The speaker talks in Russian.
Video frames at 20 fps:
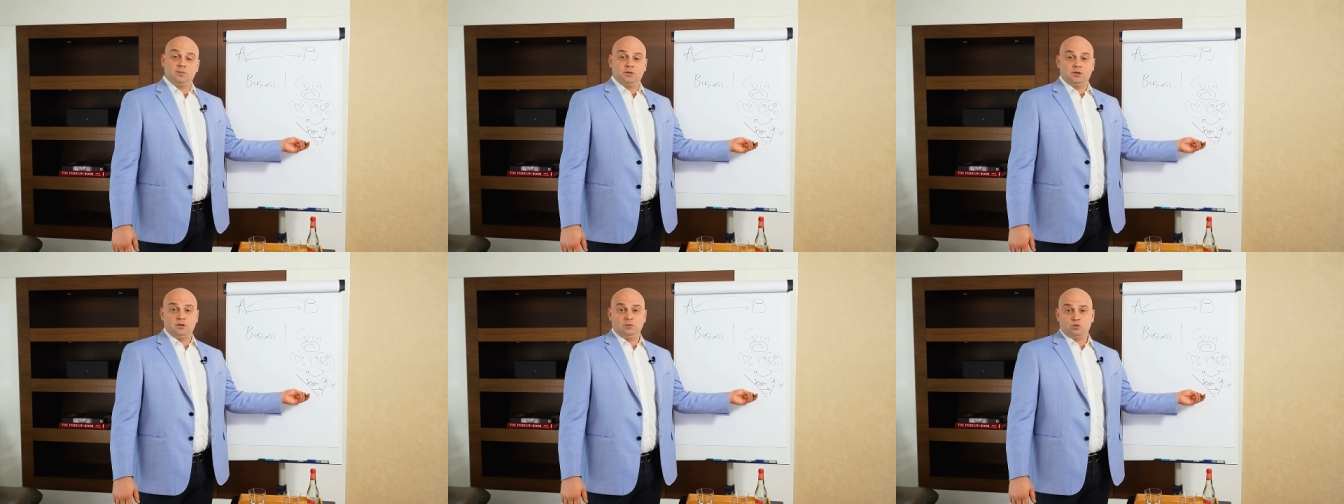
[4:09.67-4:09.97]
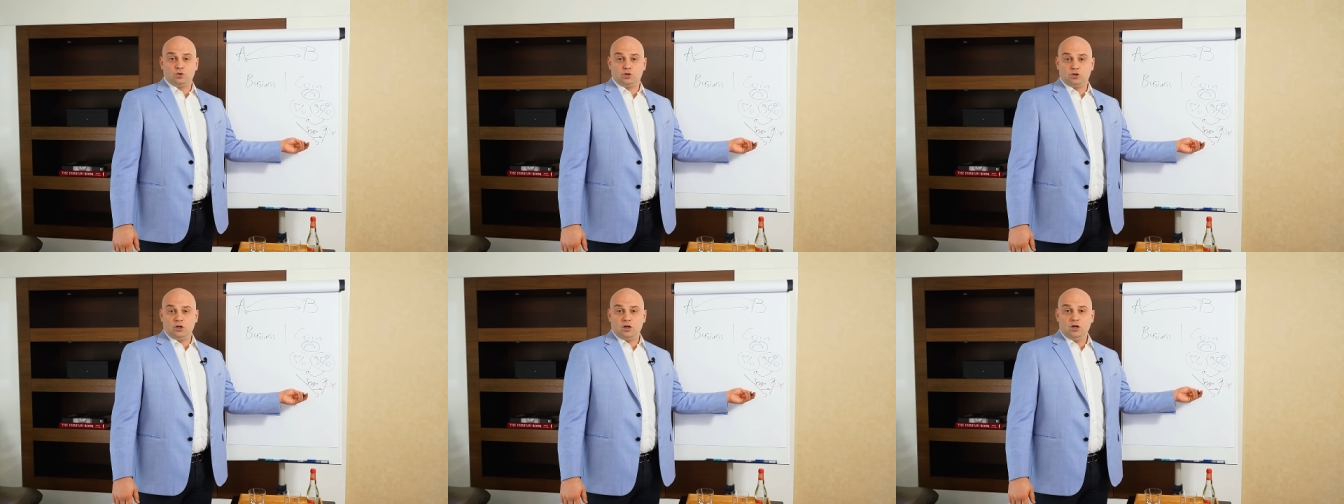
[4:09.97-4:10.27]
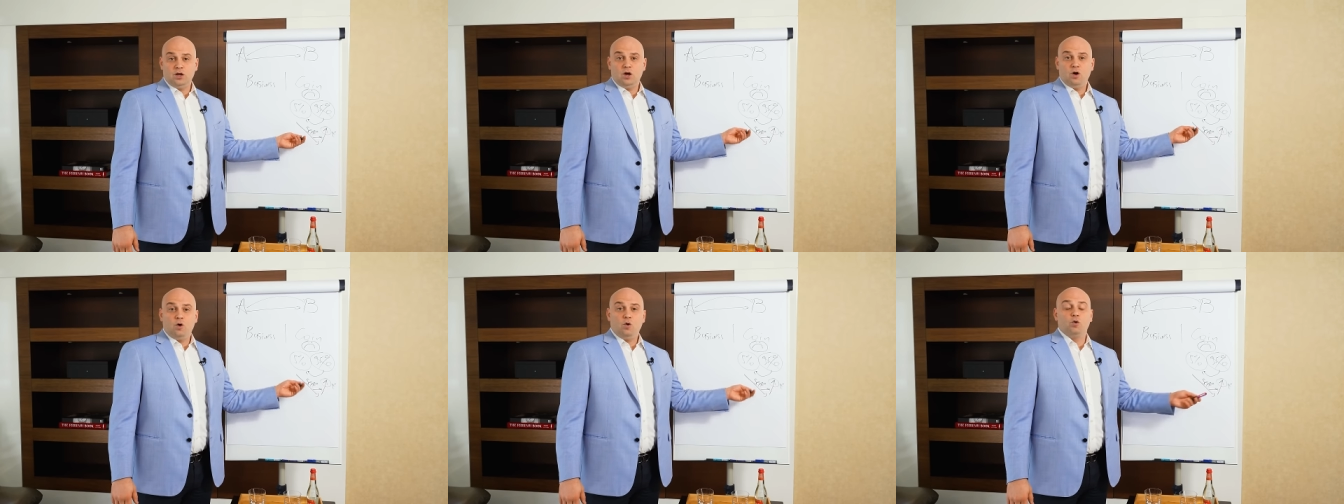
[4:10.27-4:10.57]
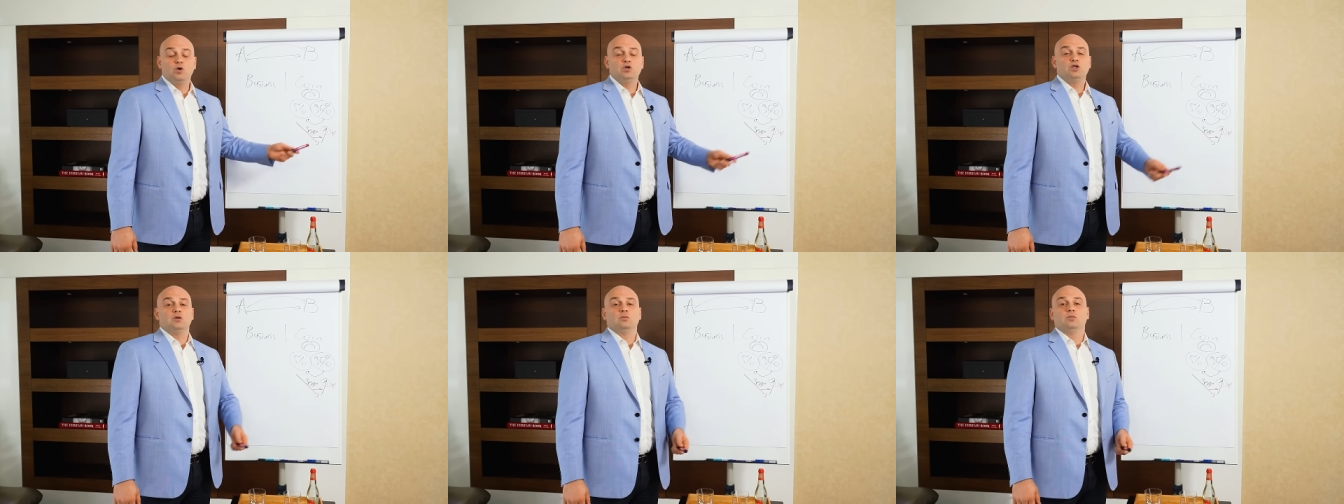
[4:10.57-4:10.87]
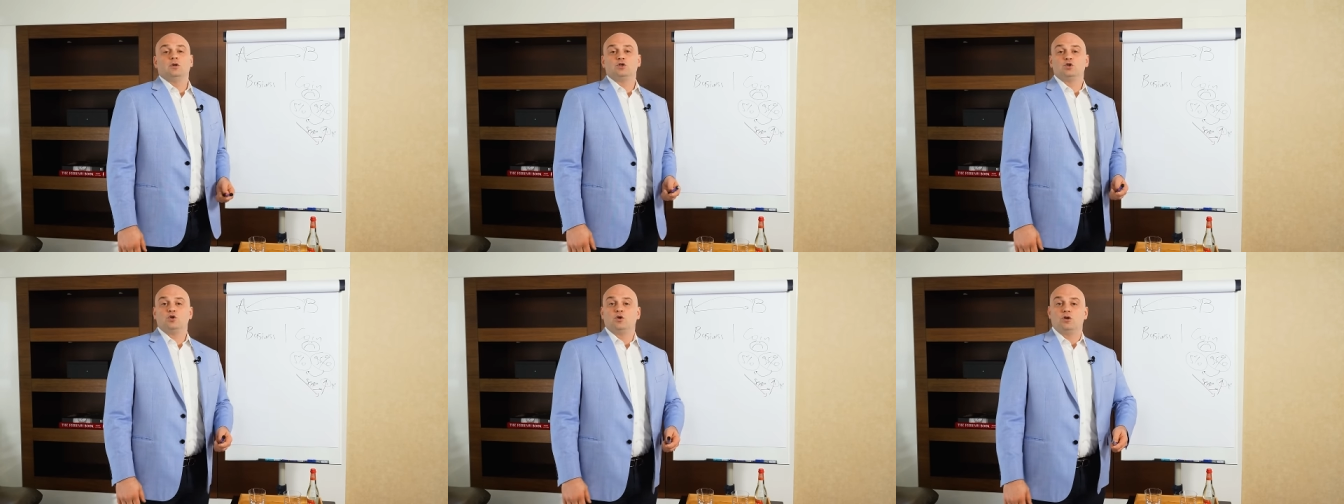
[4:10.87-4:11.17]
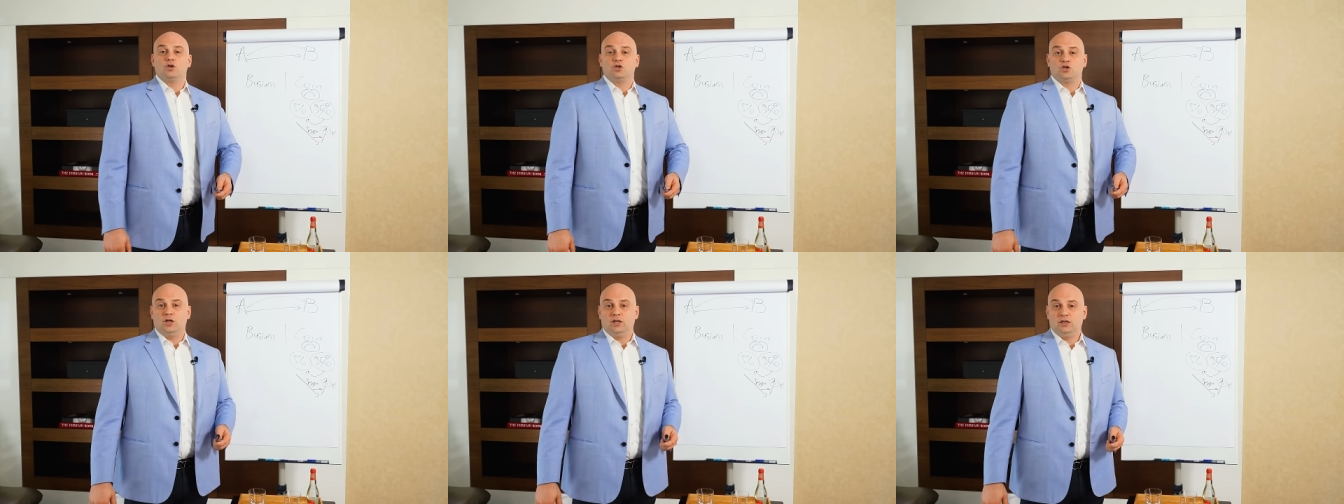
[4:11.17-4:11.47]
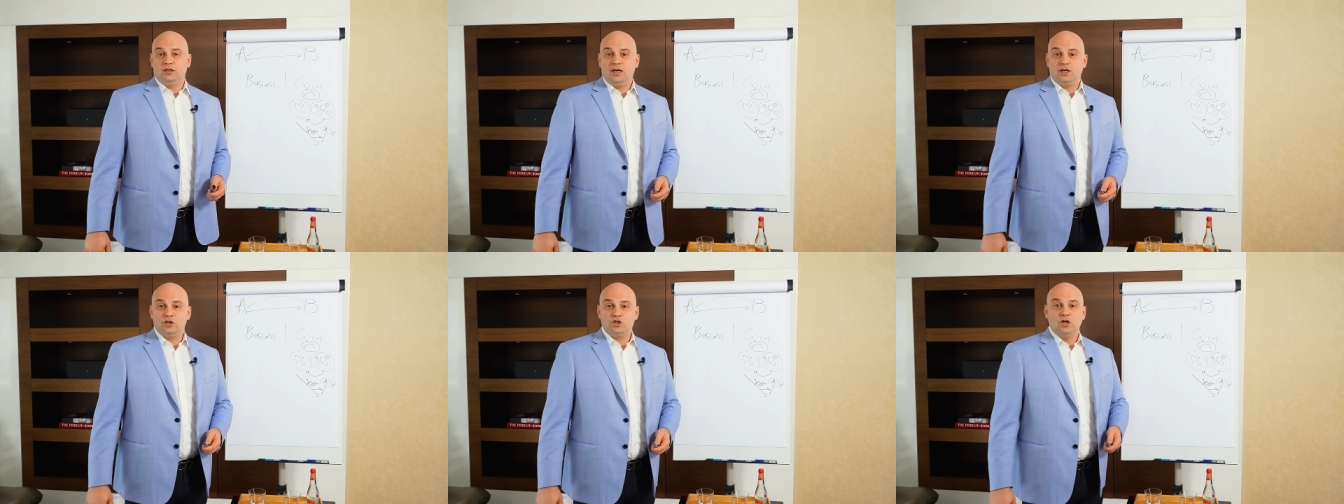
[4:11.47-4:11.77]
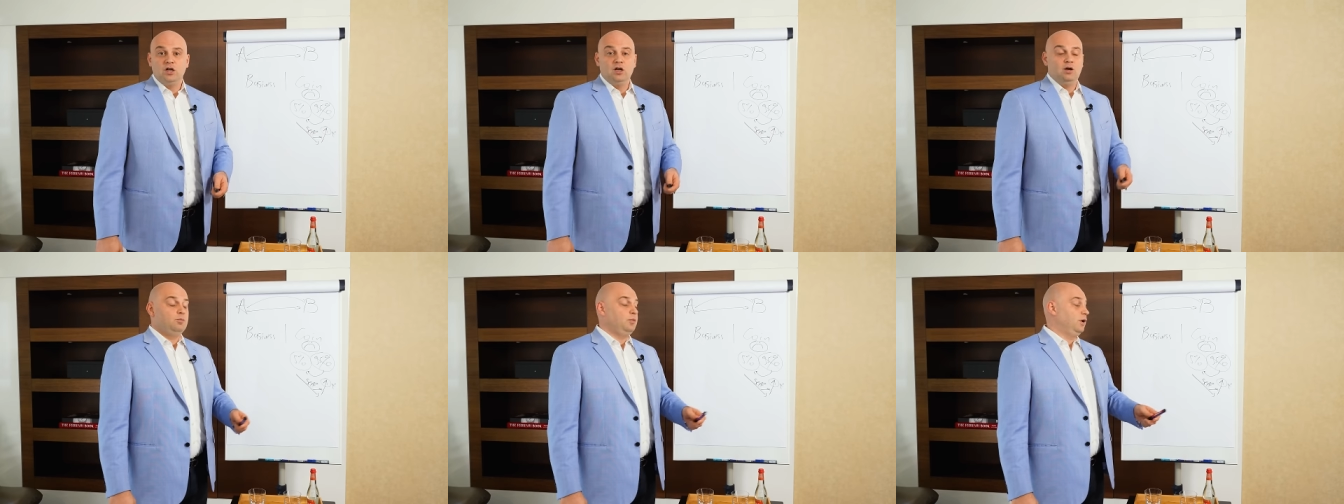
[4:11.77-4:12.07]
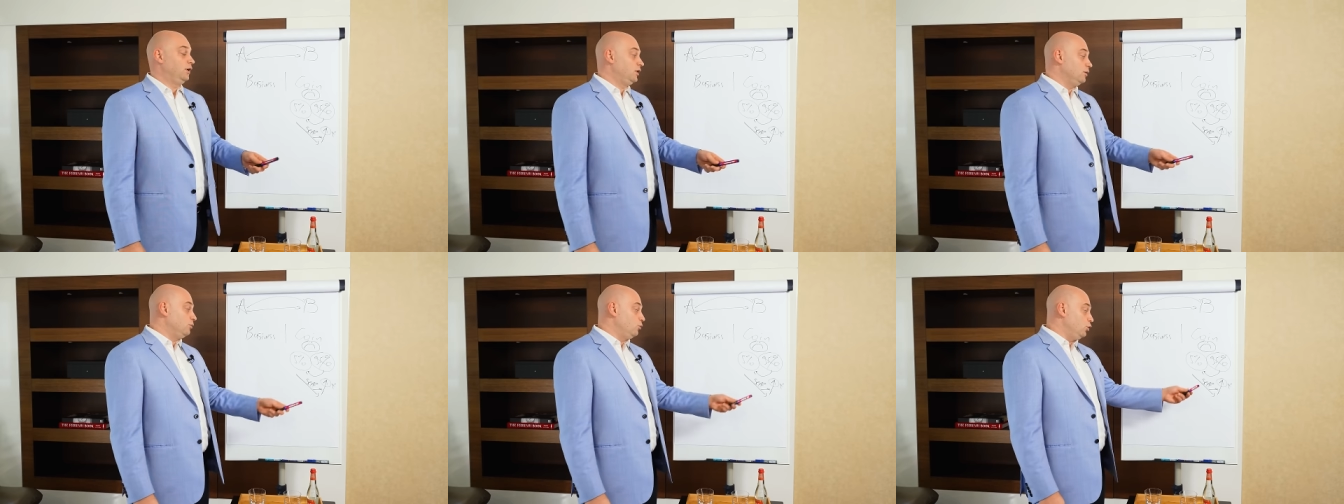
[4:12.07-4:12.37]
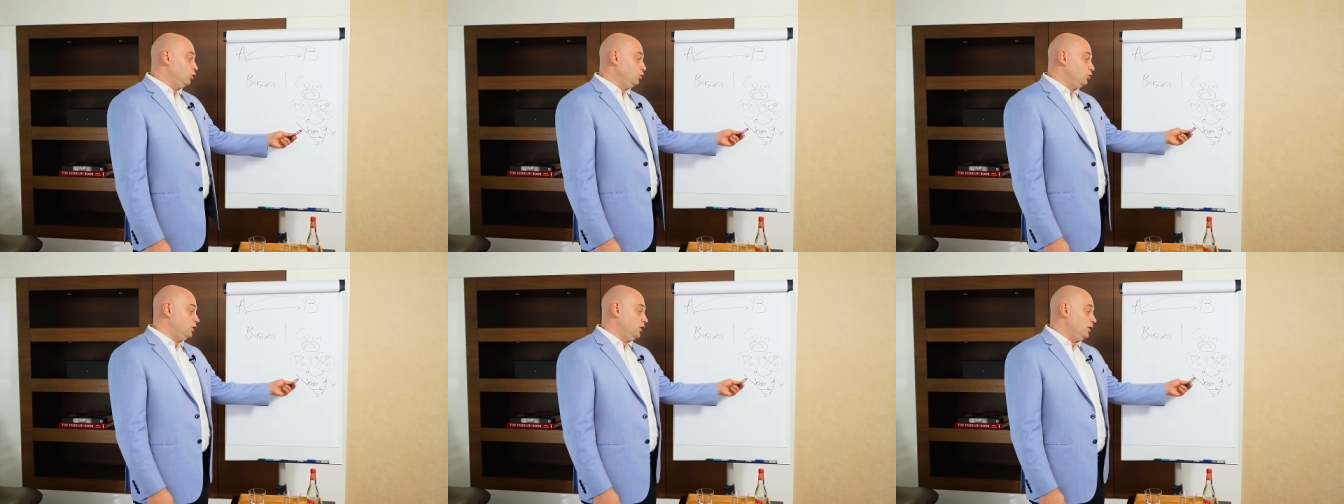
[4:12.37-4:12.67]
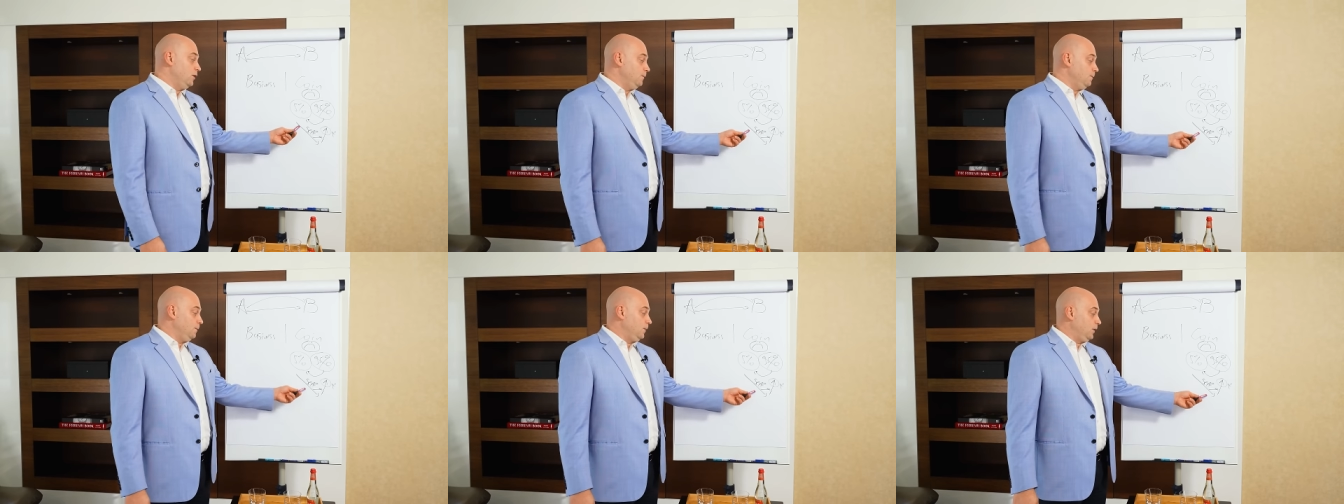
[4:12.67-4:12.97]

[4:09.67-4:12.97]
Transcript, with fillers: потому что очень большой ажиотаж, поэтому люди,